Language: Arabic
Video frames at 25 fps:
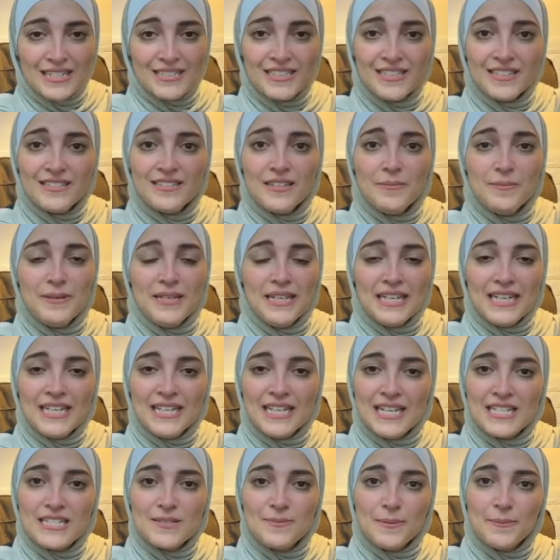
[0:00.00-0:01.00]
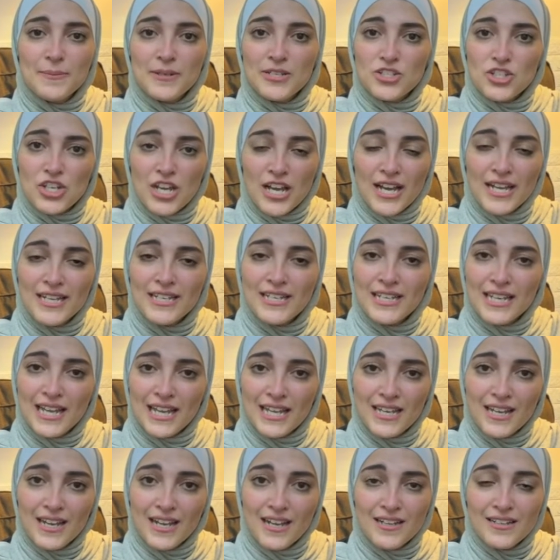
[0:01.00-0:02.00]
كتير طبيعي نحس بمشاعر
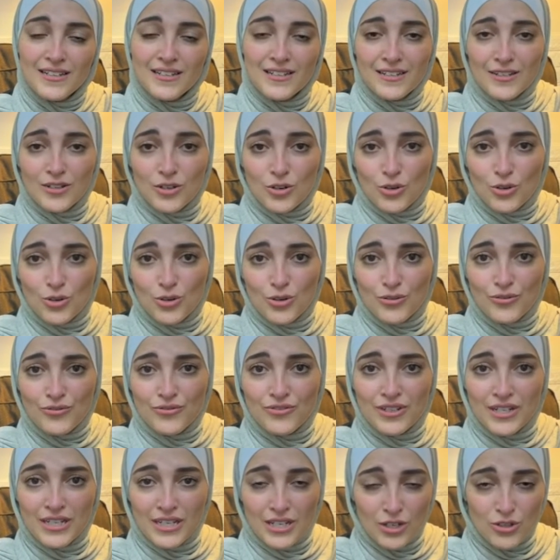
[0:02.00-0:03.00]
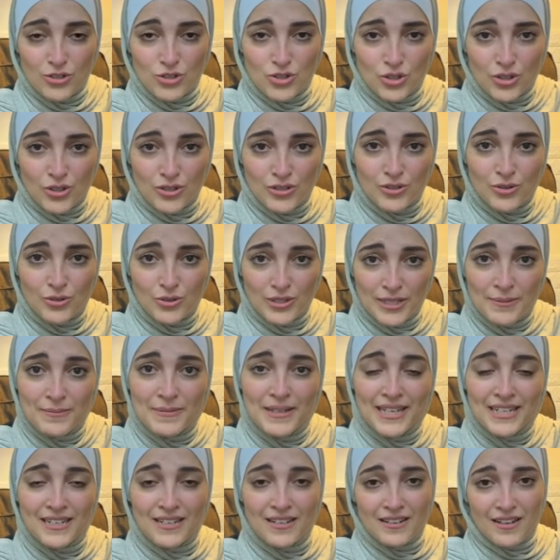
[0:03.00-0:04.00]
القلق الخوف الحزن
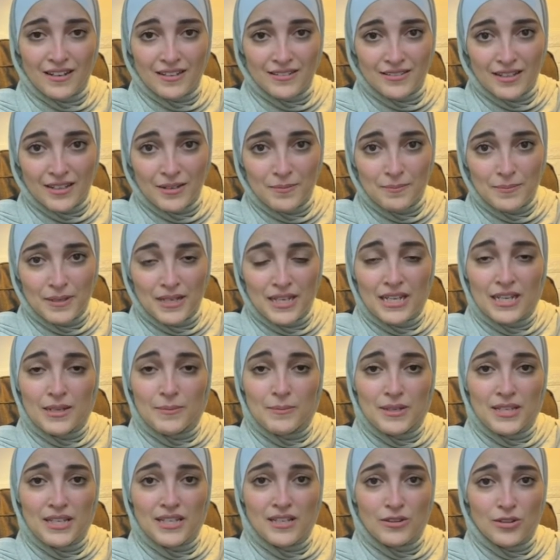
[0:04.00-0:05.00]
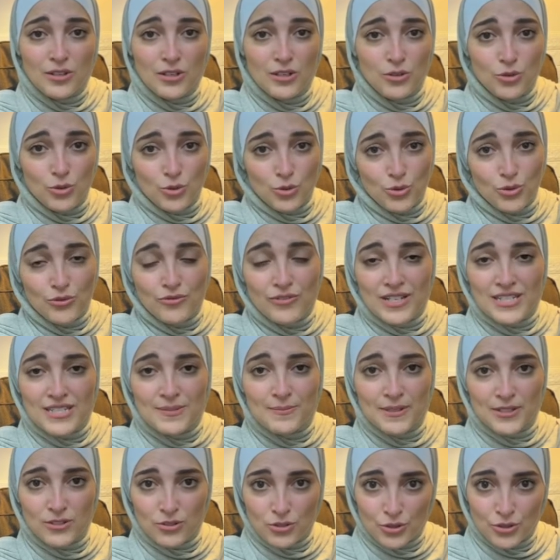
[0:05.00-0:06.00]
يمكن الغضب بظل ظروف
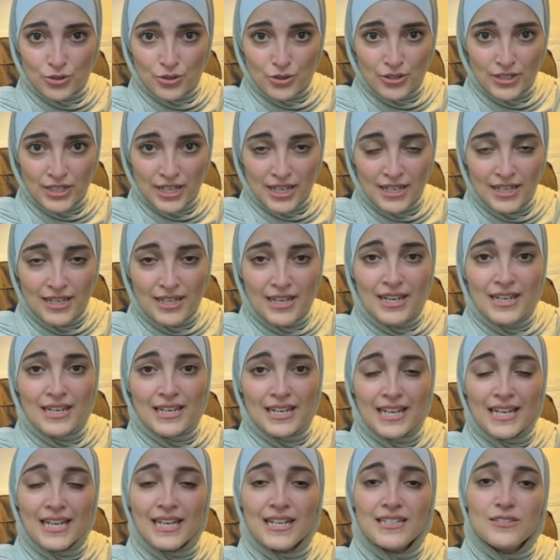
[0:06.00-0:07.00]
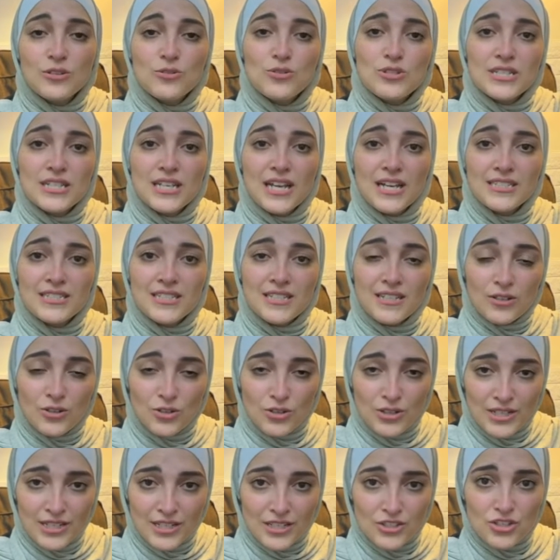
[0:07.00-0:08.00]
أزمة كورونا لهيك توصياتي
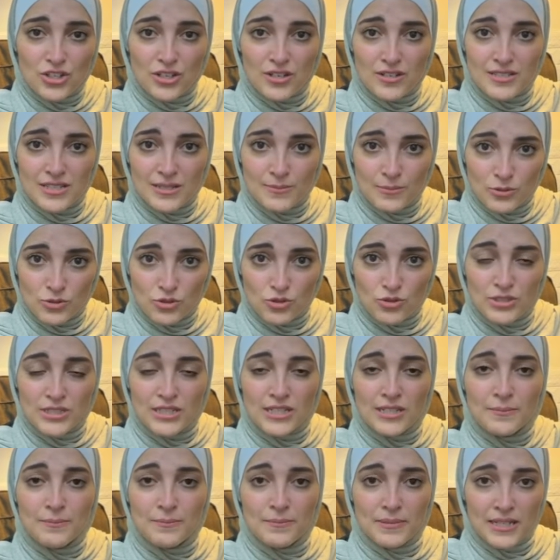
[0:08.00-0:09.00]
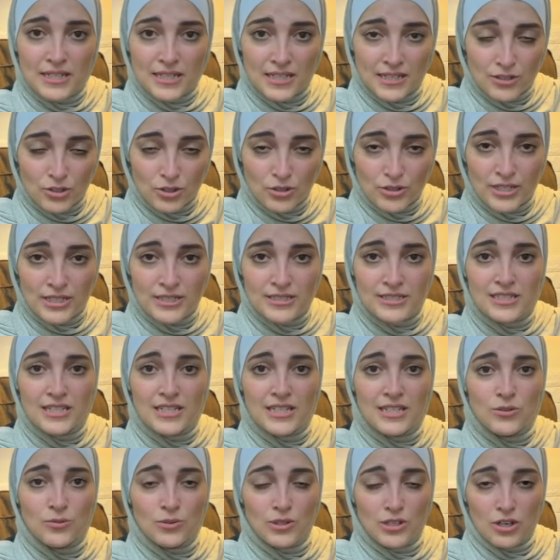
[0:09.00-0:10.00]
لكل الأشخاص الموجودين
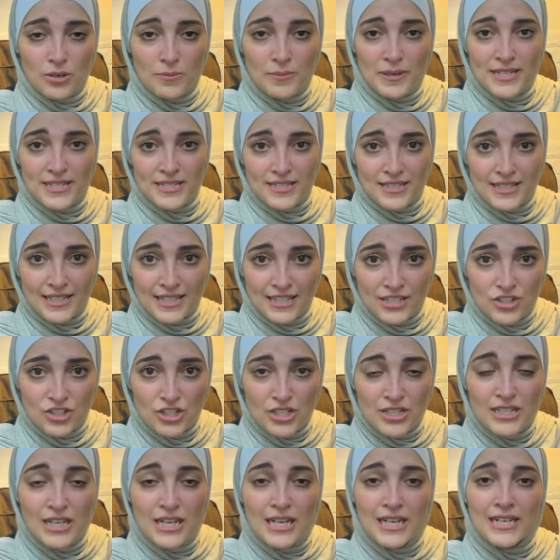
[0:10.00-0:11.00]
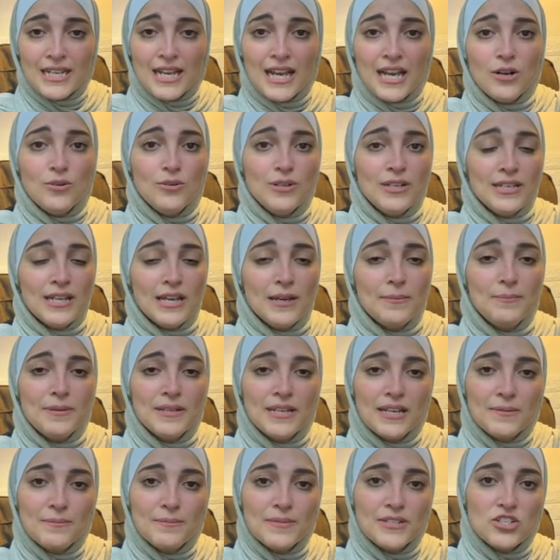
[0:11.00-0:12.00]
بالكورنتين والهوم ايزوليشن نحاول
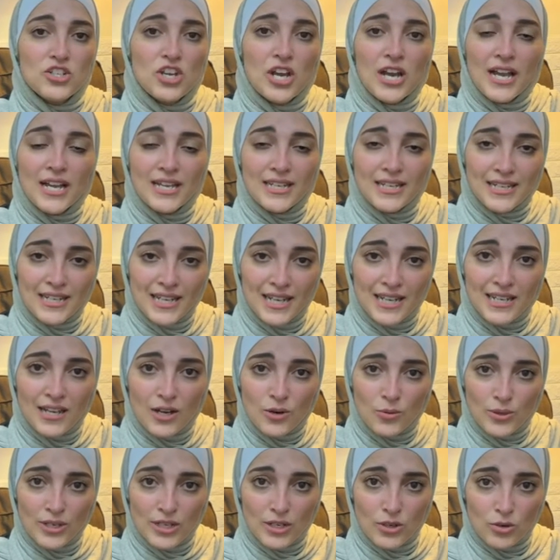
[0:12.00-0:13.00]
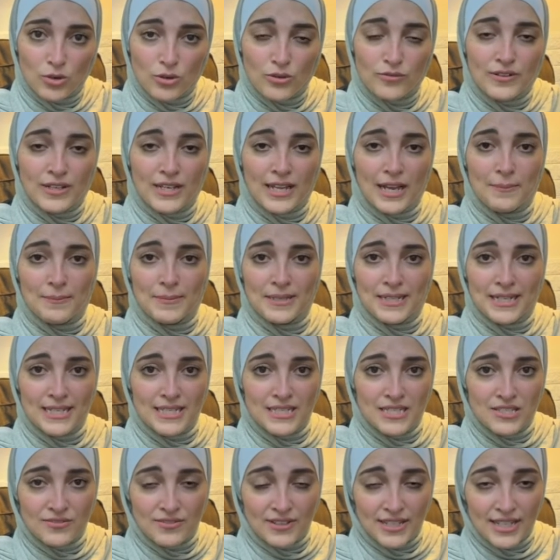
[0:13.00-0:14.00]
نعبر عن مشاعر القلق والخوف اللي عم
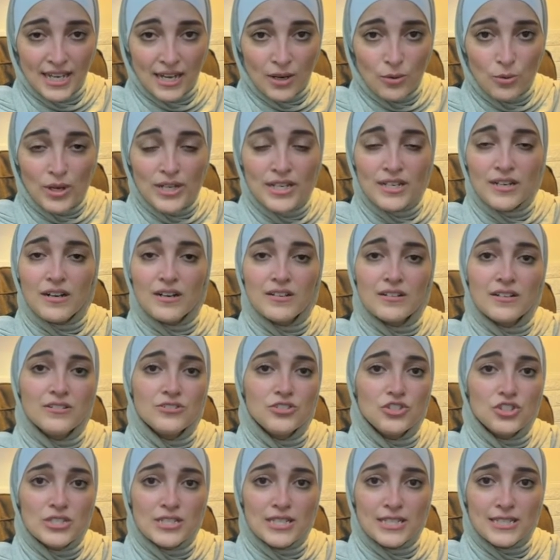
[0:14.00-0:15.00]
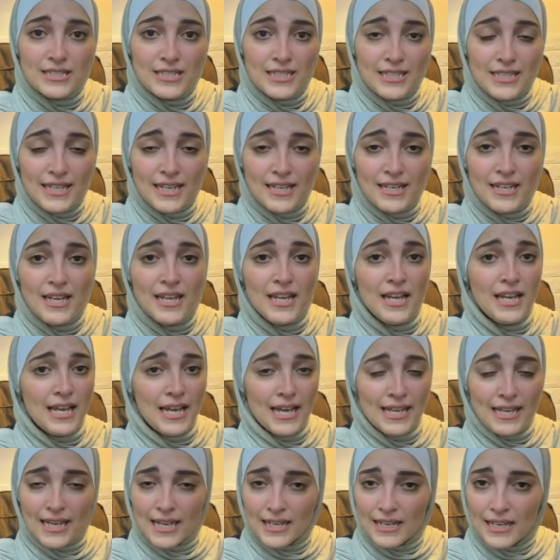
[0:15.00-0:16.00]
نحس فيها وأي أعراض جسدية
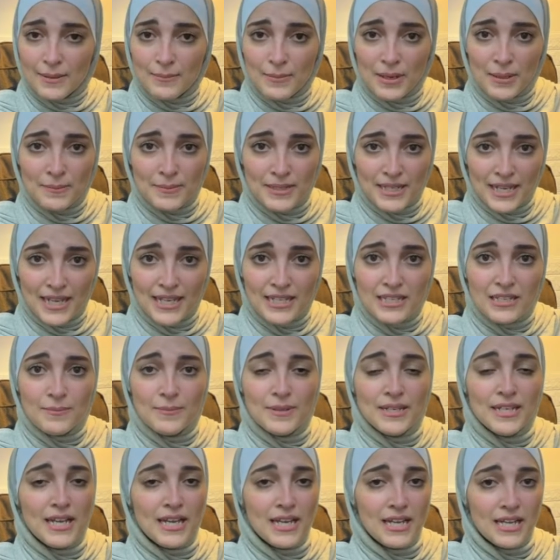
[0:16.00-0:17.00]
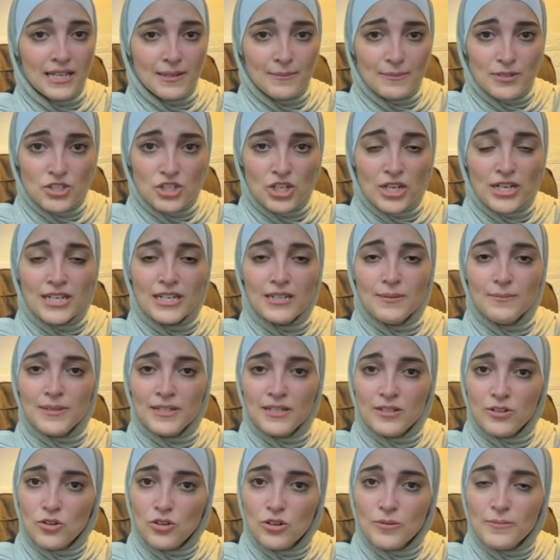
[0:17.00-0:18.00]
أي آلام عم نعاني منها أي مشاكل
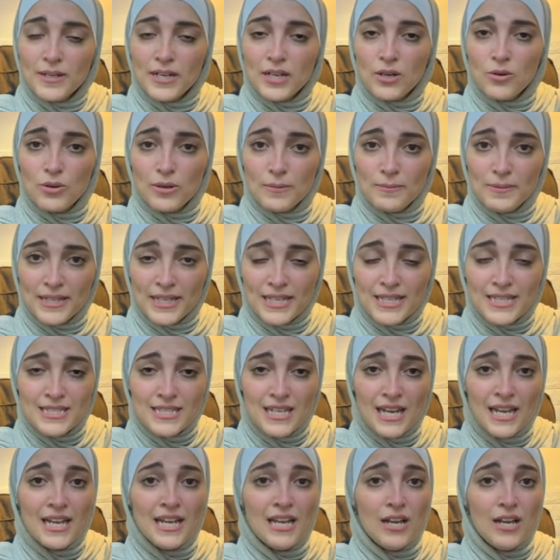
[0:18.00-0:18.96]
بالنوم كوابيس